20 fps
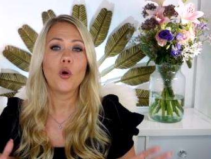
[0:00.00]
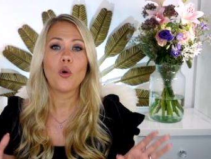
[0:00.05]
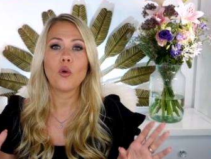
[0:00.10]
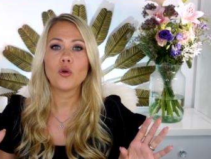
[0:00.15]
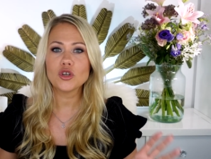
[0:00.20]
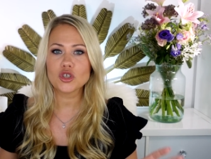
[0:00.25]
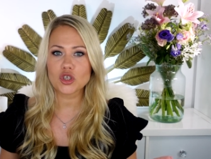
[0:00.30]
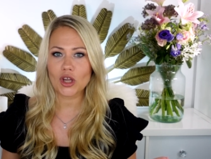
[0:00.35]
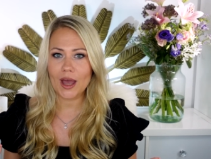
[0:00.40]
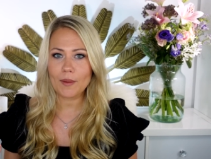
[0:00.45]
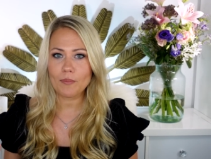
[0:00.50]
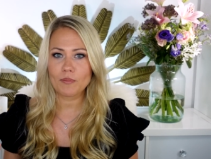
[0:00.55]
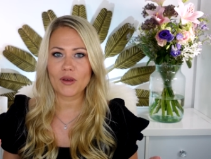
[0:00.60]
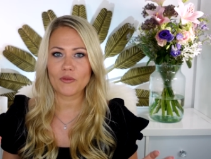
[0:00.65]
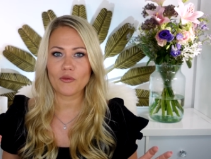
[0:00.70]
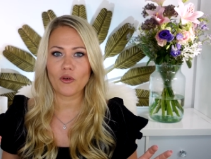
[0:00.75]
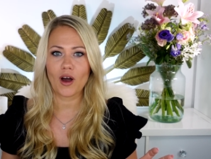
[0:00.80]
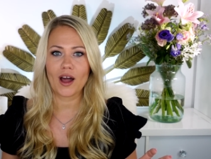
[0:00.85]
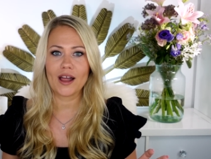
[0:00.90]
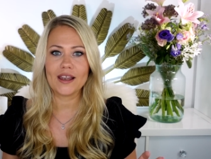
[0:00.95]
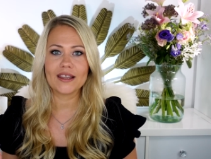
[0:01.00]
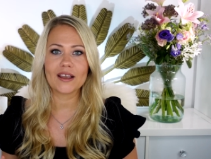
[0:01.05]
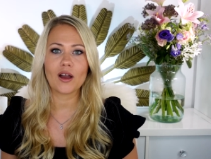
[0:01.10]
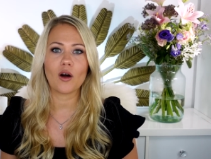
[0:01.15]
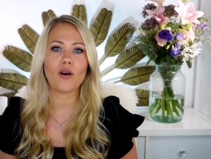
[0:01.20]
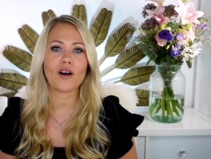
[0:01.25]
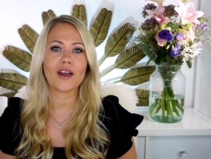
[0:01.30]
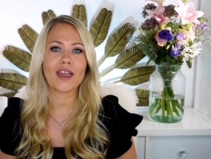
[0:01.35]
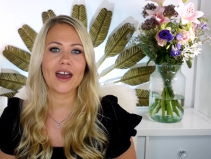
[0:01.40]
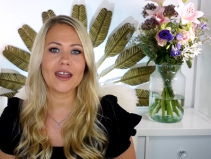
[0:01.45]
und schreibt mir vor allen Dingen
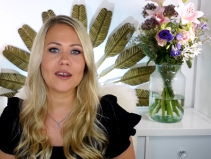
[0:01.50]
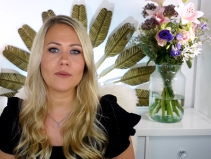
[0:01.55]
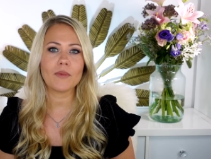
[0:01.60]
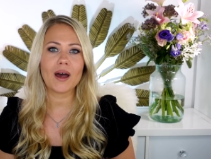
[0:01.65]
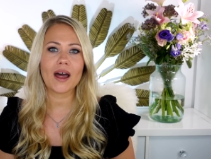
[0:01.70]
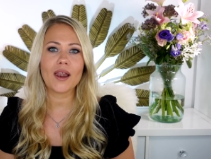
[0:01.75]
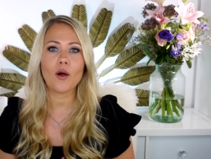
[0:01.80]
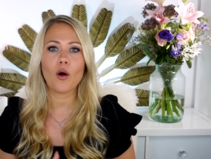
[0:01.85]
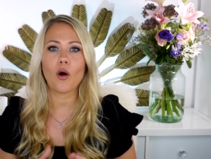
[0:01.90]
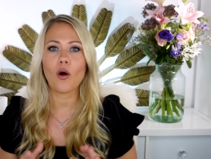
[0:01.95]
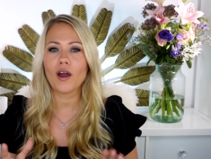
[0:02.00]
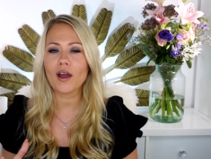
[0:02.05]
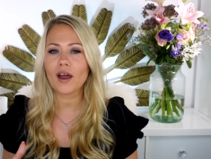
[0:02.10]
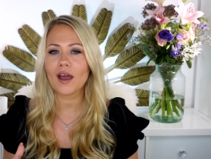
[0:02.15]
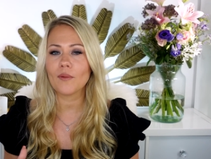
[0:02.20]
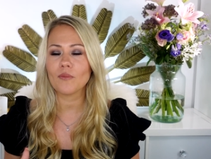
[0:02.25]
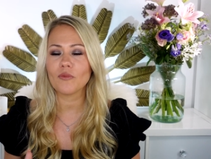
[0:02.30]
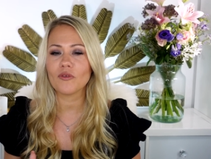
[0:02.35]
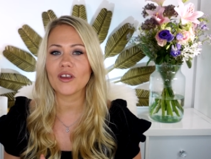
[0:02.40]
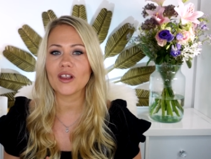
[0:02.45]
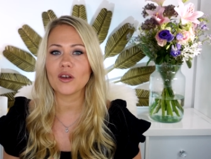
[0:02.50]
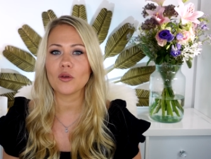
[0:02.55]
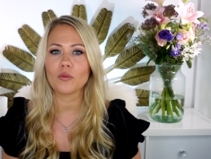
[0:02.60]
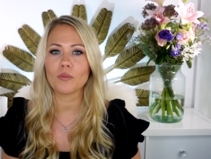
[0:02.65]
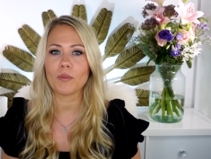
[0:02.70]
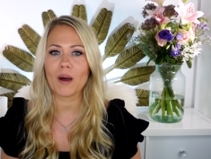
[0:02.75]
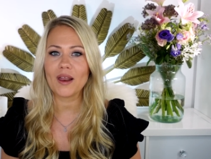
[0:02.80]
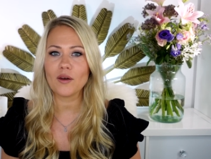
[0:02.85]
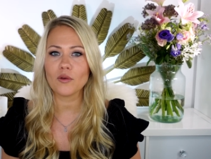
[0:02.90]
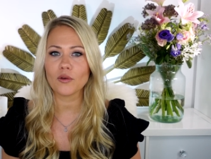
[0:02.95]
auch gerne mal eure Empfehlungen
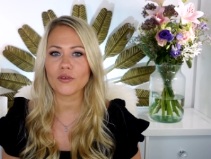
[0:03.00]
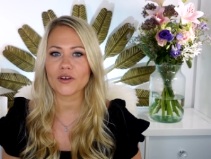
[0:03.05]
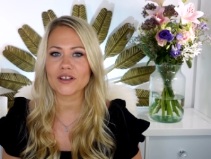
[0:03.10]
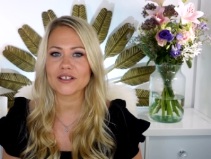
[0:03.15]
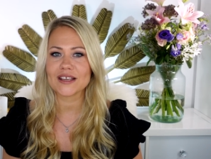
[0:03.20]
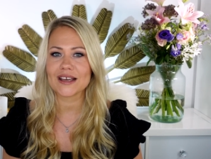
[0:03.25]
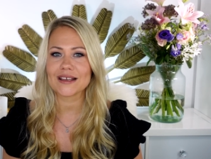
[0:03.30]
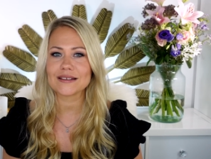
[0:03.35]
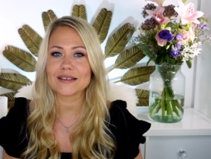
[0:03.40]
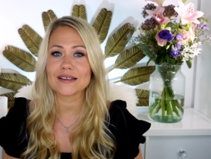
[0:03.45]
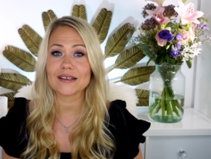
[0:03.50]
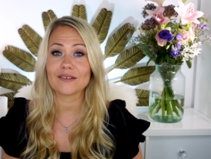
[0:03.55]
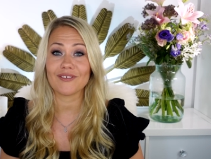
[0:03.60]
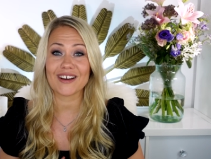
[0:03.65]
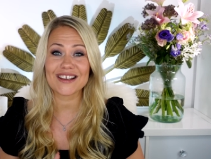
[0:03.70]
bei Look Fantastic.